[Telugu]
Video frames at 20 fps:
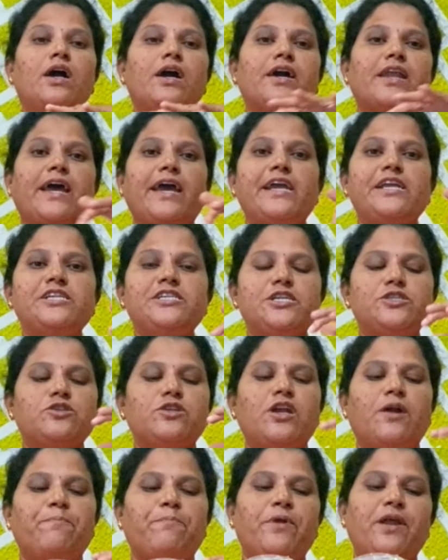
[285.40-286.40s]
గ్రైండ్
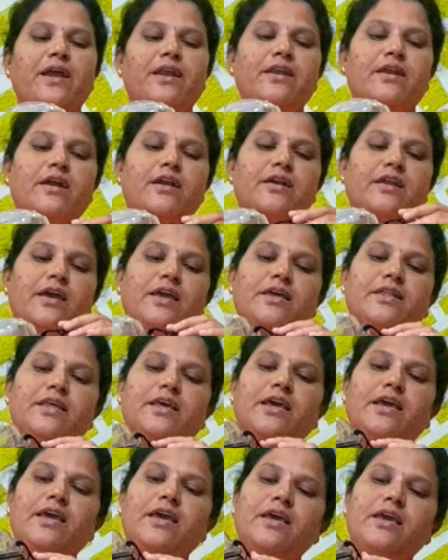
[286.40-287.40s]
చేస్తున్నప్పుడు ఏంటంటే
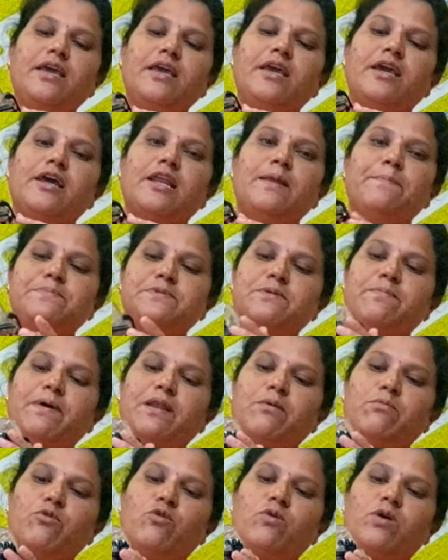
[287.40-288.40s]
ఇది ఈ క్లిప్స్
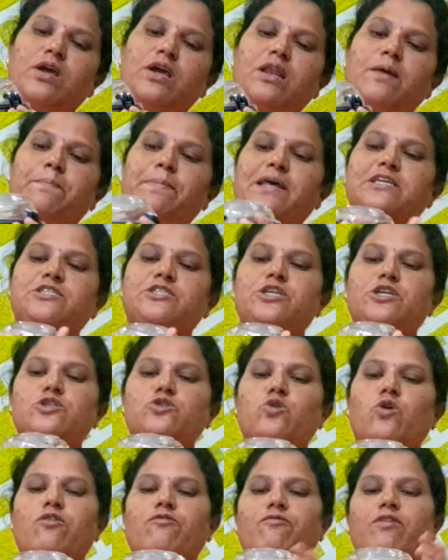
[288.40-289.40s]
మనము ఇలా ప్రెస్
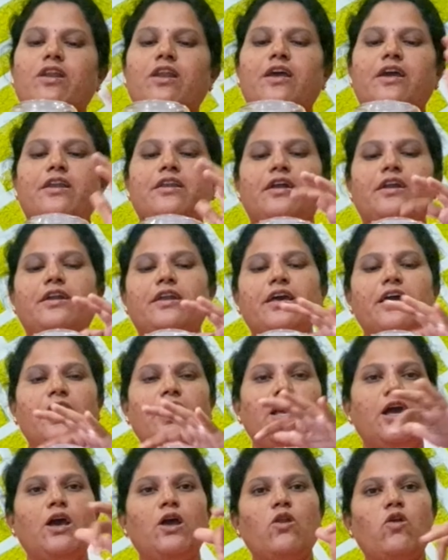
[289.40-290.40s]
చేసుకోవడం వల్ల ఏంటంటే
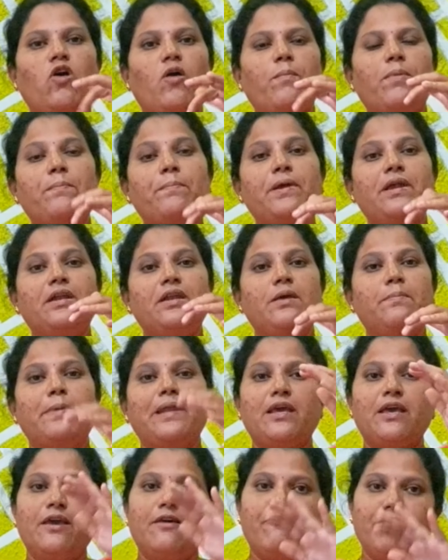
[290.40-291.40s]
లోపల పిండి
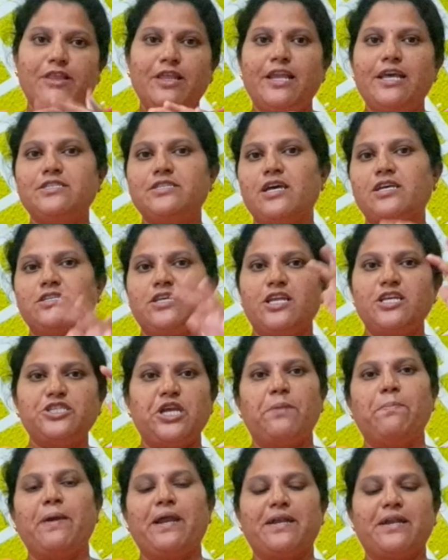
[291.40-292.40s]
మనకి వదిలేసినా సరే
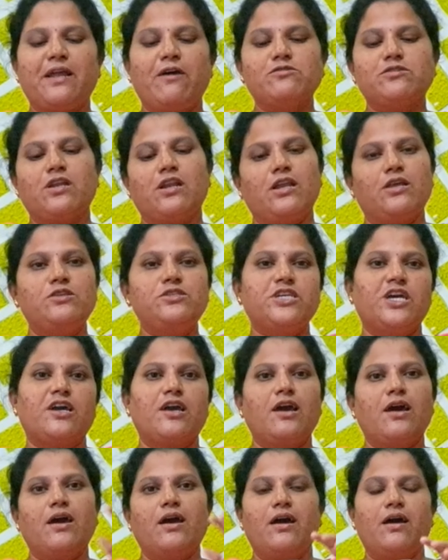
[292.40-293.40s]
చేపెట్టనవసరం లేదు
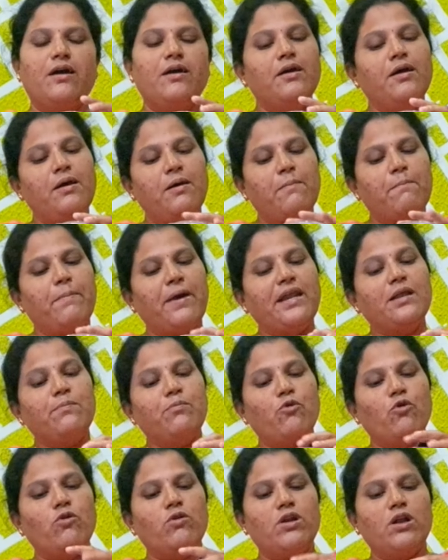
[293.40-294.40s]
చక్కగా బయటకు
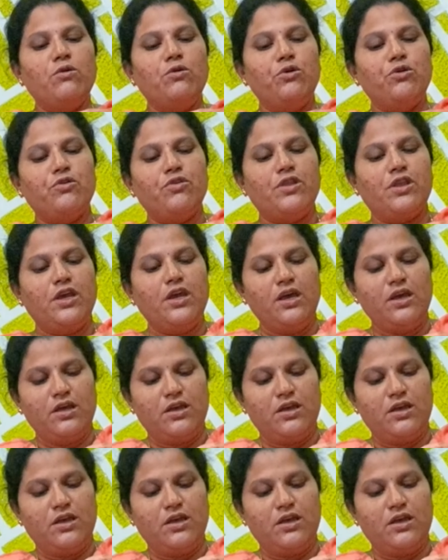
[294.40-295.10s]
పోకుండా ఉంటుంది